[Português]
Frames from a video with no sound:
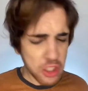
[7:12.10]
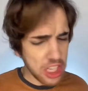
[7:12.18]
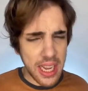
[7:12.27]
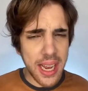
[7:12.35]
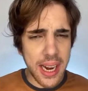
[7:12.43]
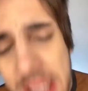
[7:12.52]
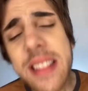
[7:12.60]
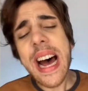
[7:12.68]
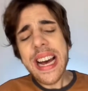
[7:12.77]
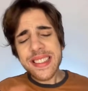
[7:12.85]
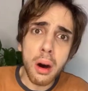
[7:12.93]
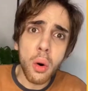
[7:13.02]
besteira.
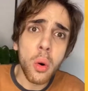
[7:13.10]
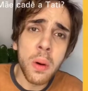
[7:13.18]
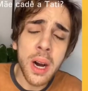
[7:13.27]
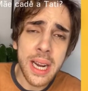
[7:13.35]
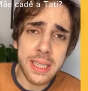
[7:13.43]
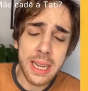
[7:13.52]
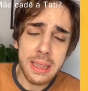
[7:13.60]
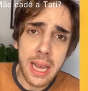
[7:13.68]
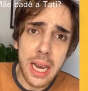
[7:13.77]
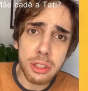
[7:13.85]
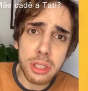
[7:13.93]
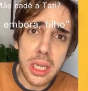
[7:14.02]
Dá essa Tati aqui que eu vou
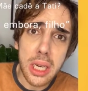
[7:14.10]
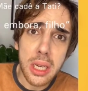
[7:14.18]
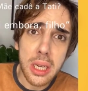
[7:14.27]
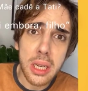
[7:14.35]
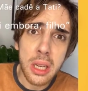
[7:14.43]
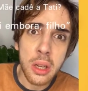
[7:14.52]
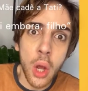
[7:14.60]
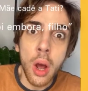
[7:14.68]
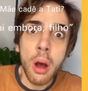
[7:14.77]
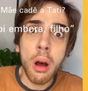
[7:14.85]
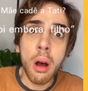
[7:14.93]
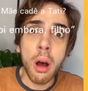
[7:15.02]
tá cuidar dessa tartaruga
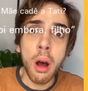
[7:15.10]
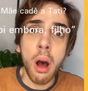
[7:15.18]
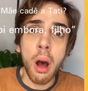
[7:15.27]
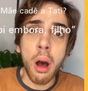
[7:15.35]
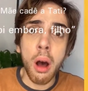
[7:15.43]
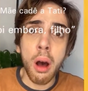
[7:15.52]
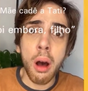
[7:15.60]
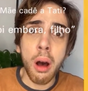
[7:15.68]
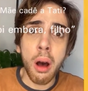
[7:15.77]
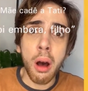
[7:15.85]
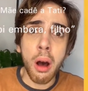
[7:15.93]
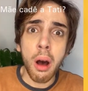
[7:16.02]
lá em casa. Mônica
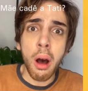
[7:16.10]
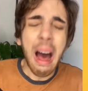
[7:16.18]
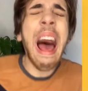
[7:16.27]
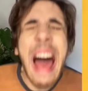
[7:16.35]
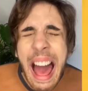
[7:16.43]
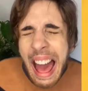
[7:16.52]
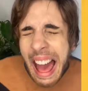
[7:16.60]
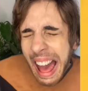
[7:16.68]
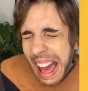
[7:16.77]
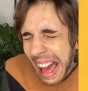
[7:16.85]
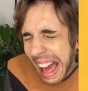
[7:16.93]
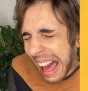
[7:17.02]
levou a Tati ah! embora
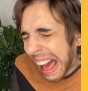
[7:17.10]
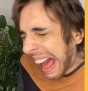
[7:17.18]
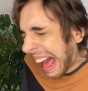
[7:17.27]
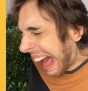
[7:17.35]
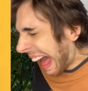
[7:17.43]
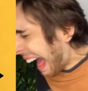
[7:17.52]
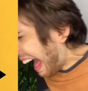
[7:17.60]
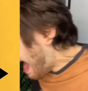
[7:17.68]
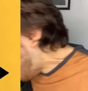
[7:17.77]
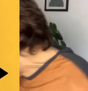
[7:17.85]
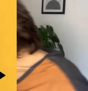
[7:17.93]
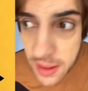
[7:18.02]
ah. e fica
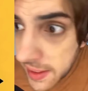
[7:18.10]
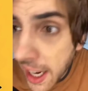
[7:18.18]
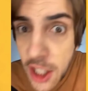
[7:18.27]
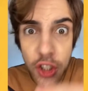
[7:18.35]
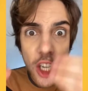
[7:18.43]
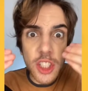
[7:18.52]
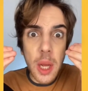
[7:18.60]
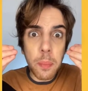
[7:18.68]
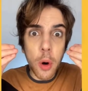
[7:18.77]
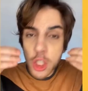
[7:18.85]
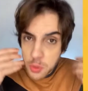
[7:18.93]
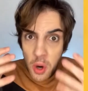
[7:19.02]
pior. Três dias
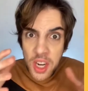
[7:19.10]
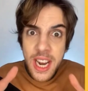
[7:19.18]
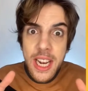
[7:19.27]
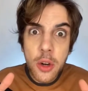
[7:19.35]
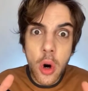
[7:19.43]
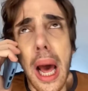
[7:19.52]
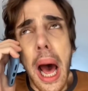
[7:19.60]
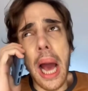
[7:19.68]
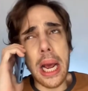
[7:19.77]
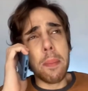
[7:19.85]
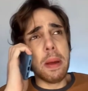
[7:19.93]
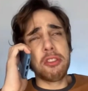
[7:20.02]
depois, Mônica ligou.
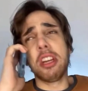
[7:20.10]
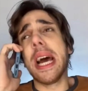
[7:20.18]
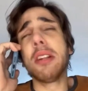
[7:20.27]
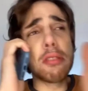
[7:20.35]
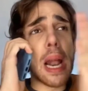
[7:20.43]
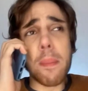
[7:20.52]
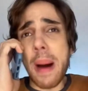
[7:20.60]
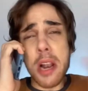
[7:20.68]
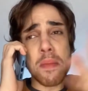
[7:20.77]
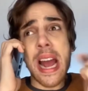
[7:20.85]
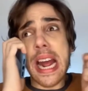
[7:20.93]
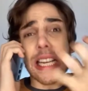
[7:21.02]
Acabei de chegar do
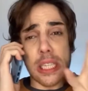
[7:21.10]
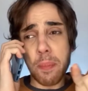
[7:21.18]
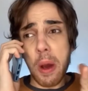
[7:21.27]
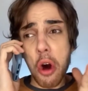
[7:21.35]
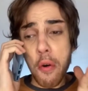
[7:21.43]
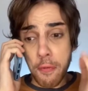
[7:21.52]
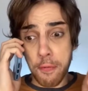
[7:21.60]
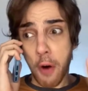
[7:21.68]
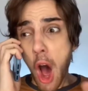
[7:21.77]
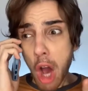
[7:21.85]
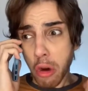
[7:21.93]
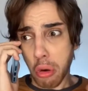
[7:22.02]
trabalho, minha casa pegou
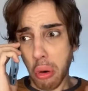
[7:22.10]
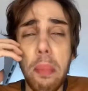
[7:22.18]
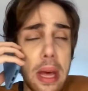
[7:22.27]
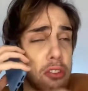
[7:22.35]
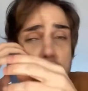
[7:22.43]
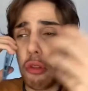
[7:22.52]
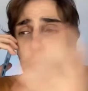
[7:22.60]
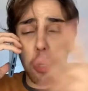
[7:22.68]
fogo. Perdi